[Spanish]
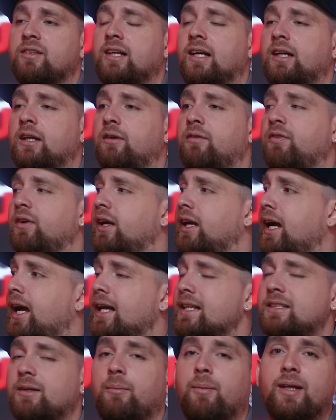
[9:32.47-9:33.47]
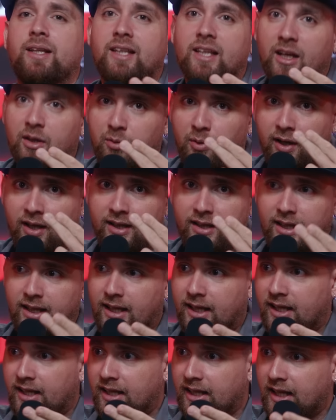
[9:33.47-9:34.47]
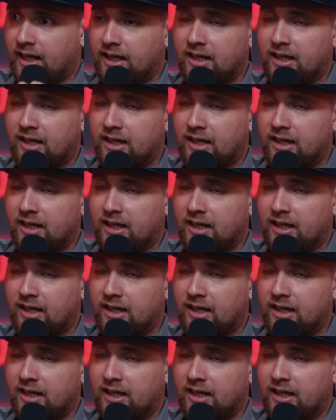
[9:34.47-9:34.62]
sacrificarse metiendo a ese tigre de que